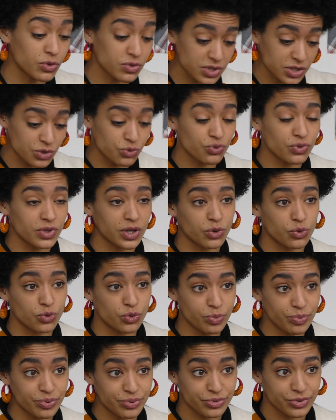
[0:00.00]
aussi tout un
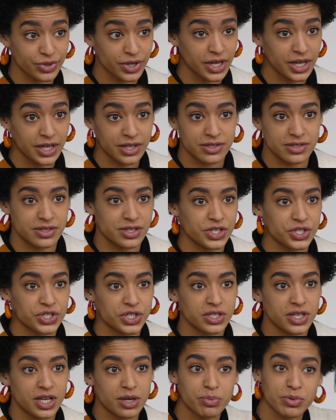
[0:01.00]
groupe. C'était
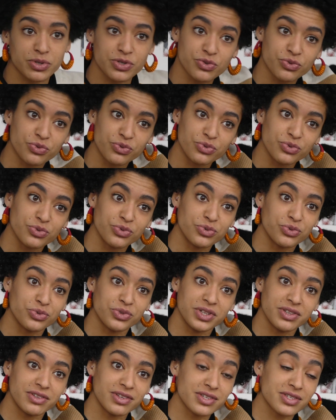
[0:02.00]
génial parce qu'on
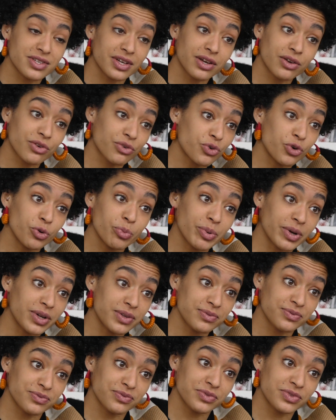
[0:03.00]
était cinq copains.
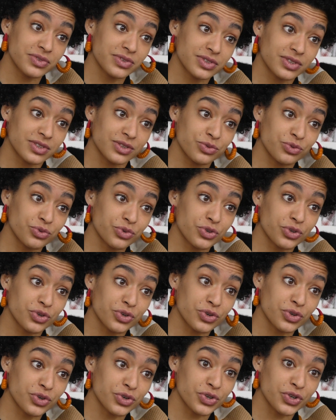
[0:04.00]
Donc
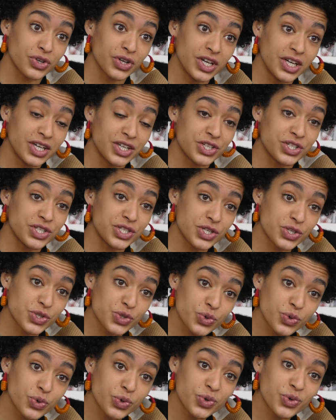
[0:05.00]
euh,
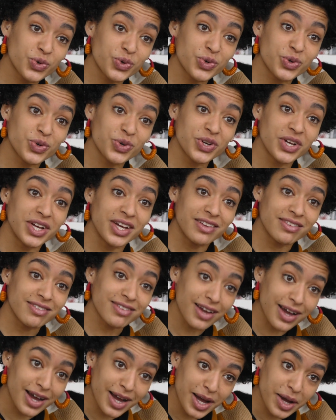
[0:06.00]
Trapp,
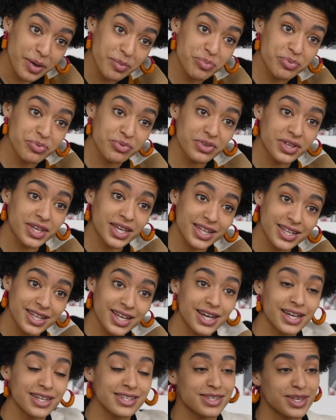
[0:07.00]
Trap,
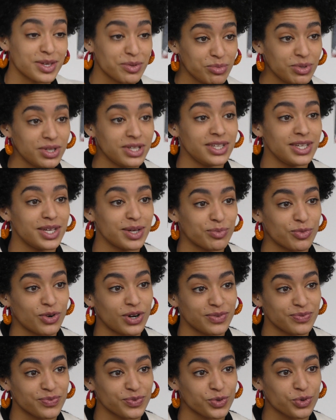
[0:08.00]
Kélias, Émilie et moi
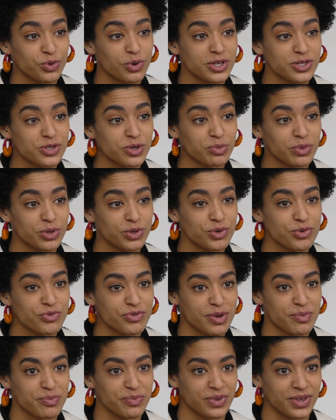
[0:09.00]
trois hommes et deux
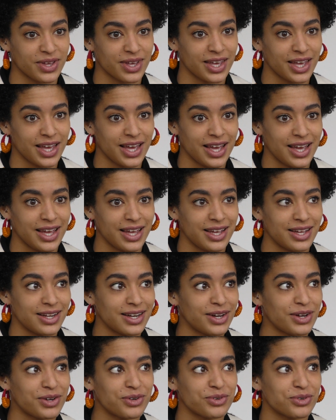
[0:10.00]
femmes. Et
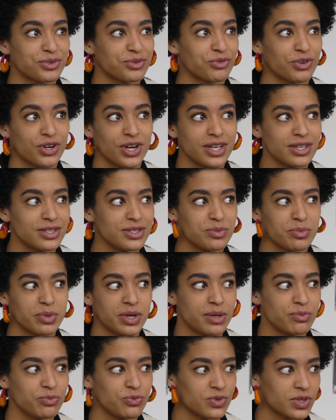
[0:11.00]
là, euh, voilà, Eddie
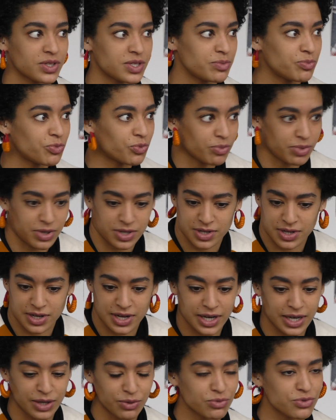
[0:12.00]
Malem nous a dit bon ben
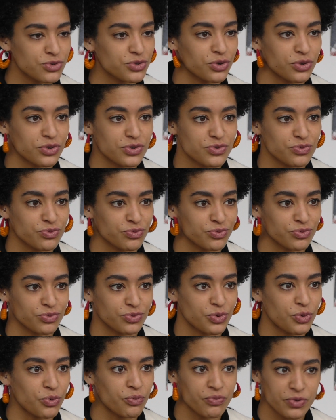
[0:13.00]
allez, on se lance,
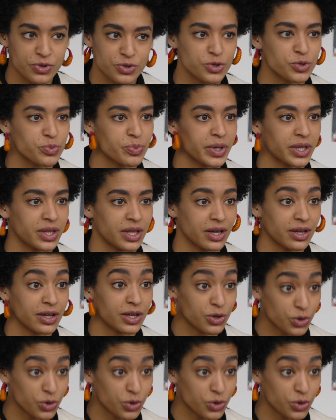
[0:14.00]
on, fait ce spectacle,